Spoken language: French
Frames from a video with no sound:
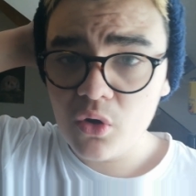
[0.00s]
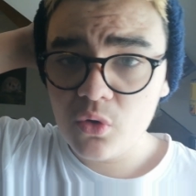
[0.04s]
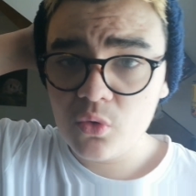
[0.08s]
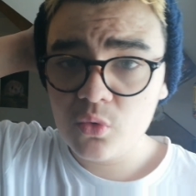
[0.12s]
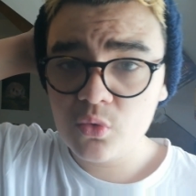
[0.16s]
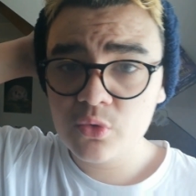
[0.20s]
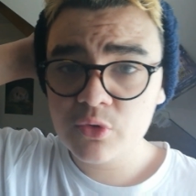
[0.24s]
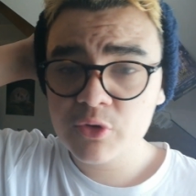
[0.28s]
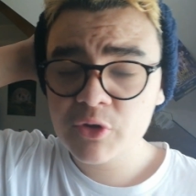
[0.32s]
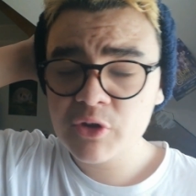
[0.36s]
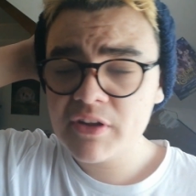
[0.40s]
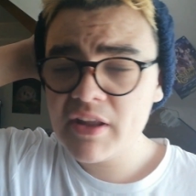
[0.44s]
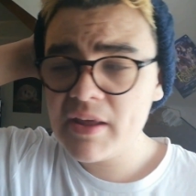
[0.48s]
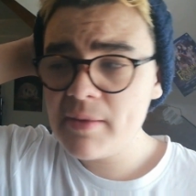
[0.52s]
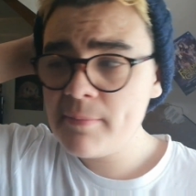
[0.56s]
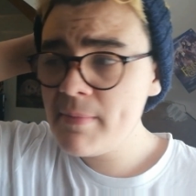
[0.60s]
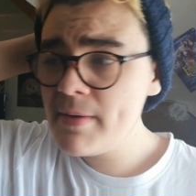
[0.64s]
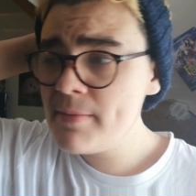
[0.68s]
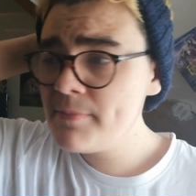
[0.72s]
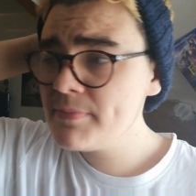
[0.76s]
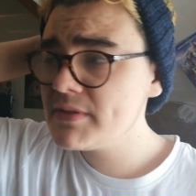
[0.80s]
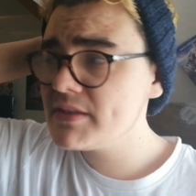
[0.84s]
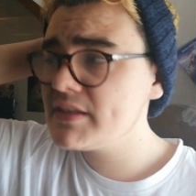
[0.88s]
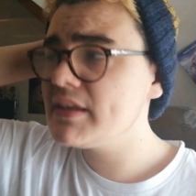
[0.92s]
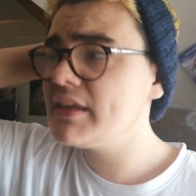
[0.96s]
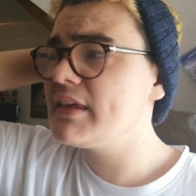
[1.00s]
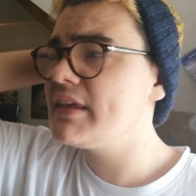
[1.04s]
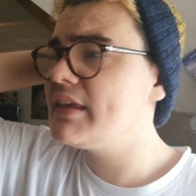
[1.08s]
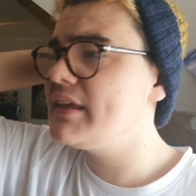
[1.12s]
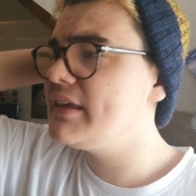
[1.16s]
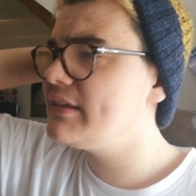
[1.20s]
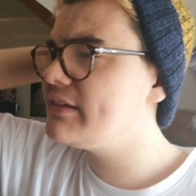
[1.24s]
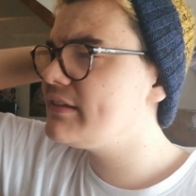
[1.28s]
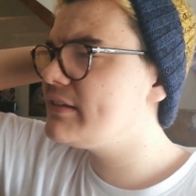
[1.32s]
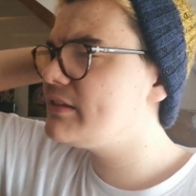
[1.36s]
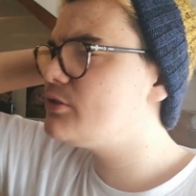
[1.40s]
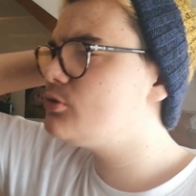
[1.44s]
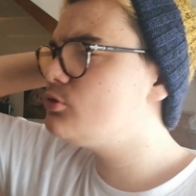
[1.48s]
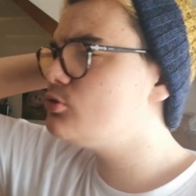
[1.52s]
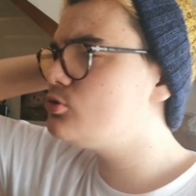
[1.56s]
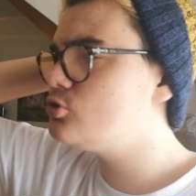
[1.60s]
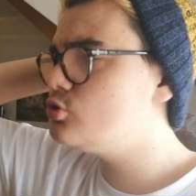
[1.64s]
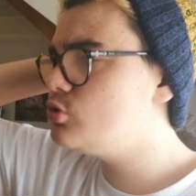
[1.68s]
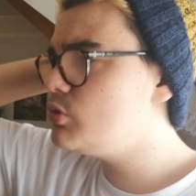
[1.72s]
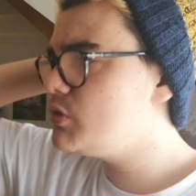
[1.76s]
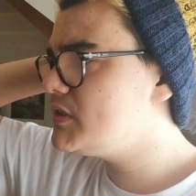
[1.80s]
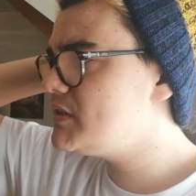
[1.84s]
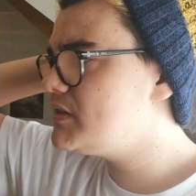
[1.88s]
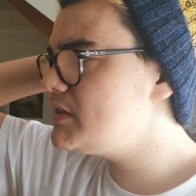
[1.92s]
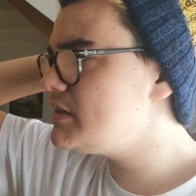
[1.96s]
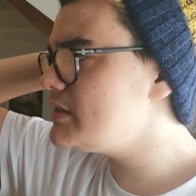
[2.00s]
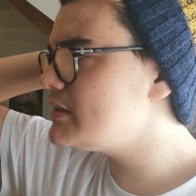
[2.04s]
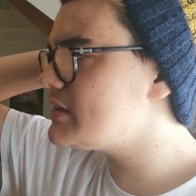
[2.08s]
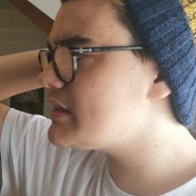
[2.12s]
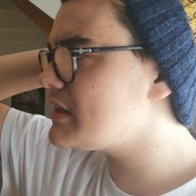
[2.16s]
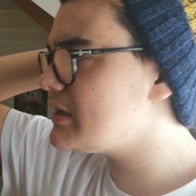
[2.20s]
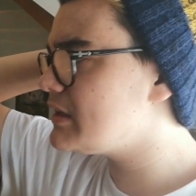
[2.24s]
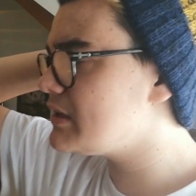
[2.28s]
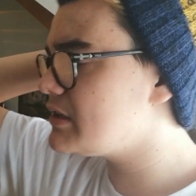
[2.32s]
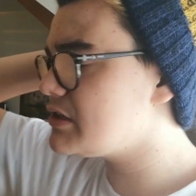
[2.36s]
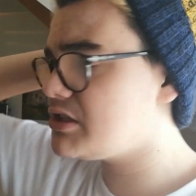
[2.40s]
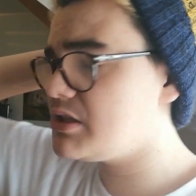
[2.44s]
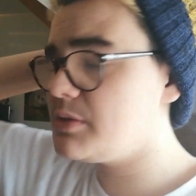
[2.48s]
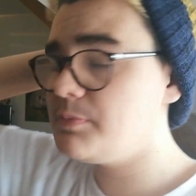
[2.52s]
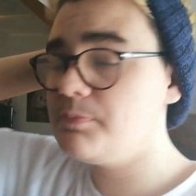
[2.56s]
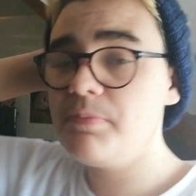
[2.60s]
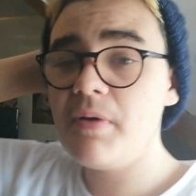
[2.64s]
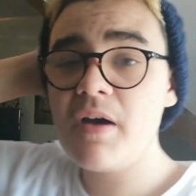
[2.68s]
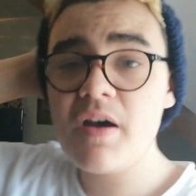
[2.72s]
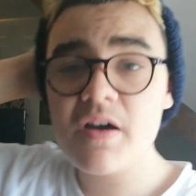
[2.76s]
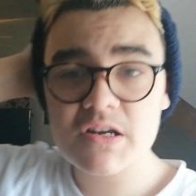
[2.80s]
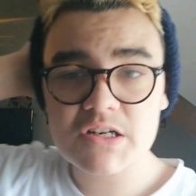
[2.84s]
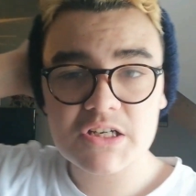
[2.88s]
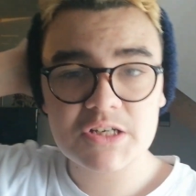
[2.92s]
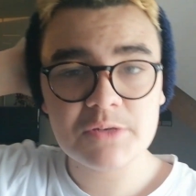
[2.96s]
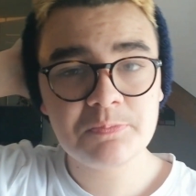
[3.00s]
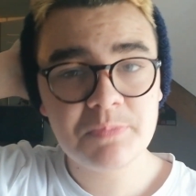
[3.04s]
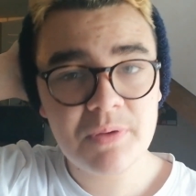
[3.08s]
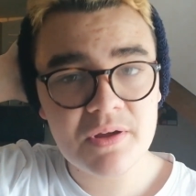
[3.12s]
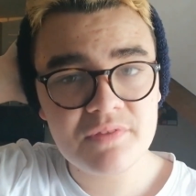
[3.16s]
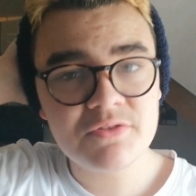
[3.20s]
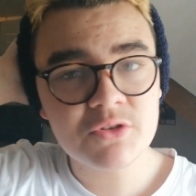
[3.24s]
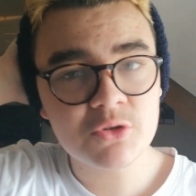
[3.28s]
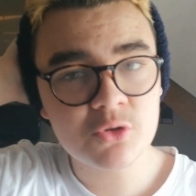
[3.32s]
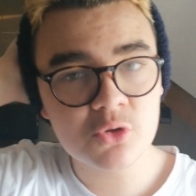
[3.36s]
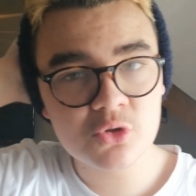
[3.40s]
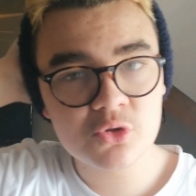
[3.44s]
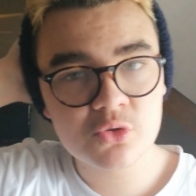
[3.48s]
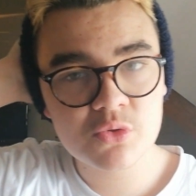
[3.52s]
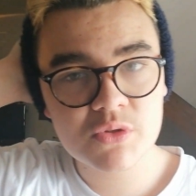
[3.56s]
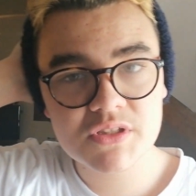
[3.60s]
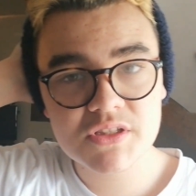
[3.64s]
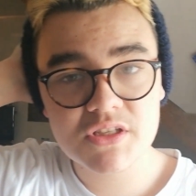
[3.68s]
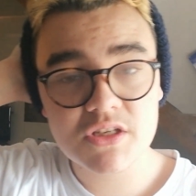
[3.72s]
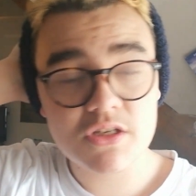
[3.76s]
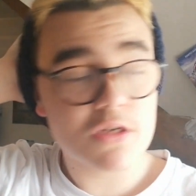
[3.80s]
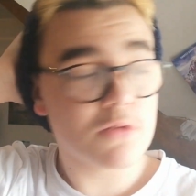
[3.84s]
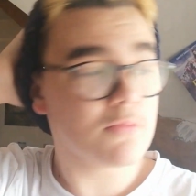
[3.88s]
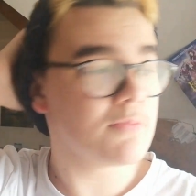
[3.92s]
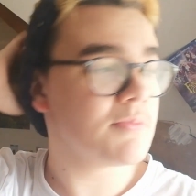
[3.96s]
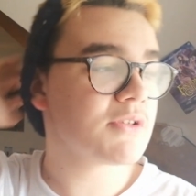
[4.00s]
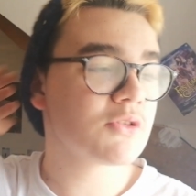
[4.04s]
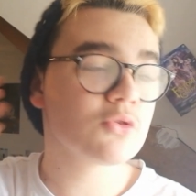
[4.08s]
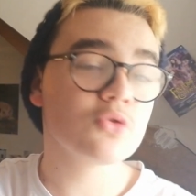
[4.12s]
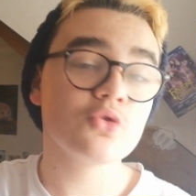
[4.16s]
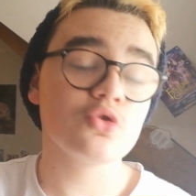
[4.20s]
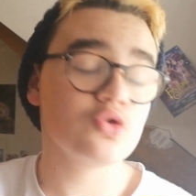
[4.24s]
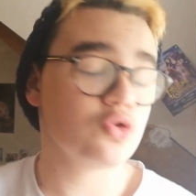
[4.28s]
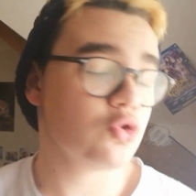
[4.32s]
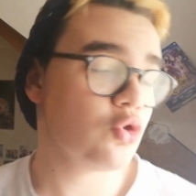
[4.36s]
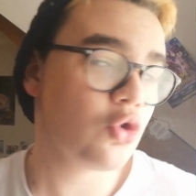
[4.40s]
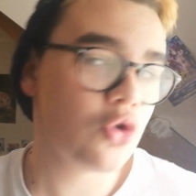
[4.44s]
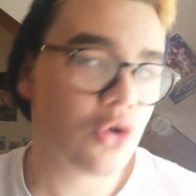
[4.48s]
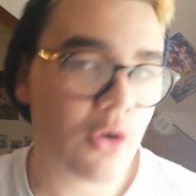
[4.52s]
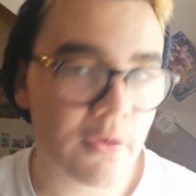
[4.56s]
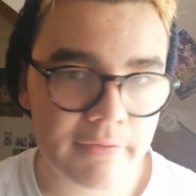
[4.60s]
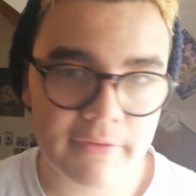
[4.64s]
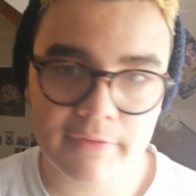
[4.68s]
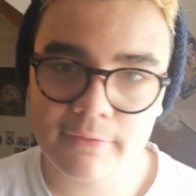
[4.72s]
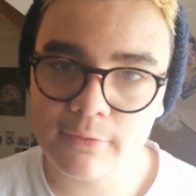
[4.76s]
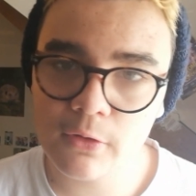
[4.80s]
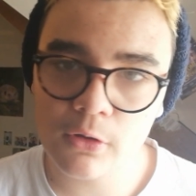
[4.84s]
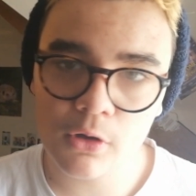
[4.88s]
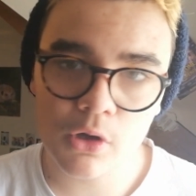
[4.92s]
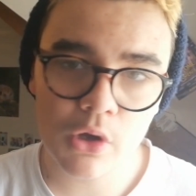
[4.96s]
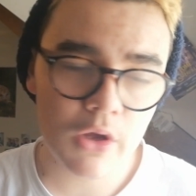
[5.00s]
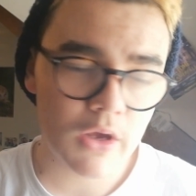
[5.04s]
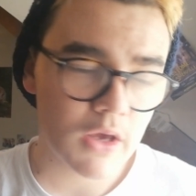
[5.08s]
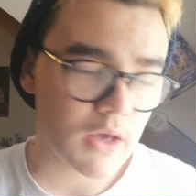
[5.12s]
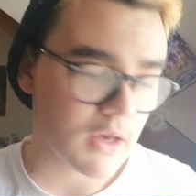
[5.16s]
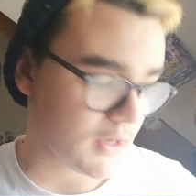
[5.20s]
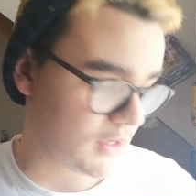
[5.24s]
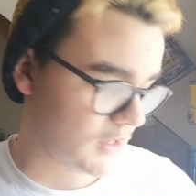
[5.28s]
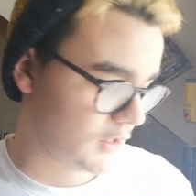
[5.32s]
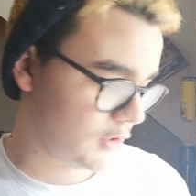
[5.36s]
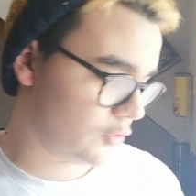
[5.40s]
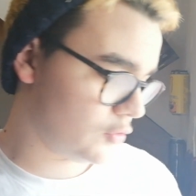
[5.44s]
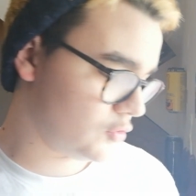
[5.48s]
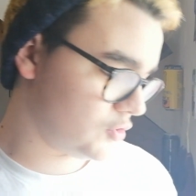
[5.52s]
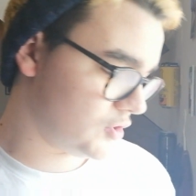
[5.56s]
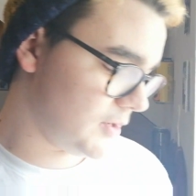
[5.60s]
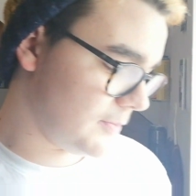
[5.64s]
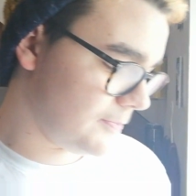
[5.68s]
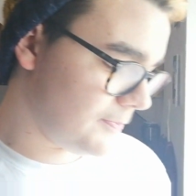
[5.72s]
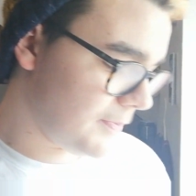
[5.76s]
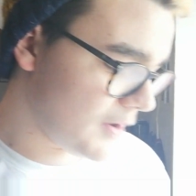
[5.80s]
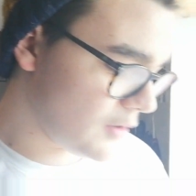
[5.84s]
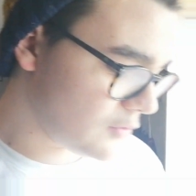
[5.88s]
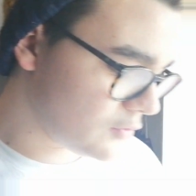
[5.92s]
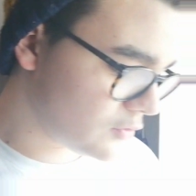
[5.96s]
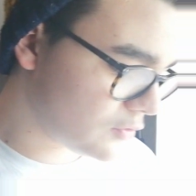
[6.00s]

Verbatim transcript: où il y en a même qui, se suicident j'ai pas j'ai pas vécu le suicide parce que je suis encore vivant et que j'ai pas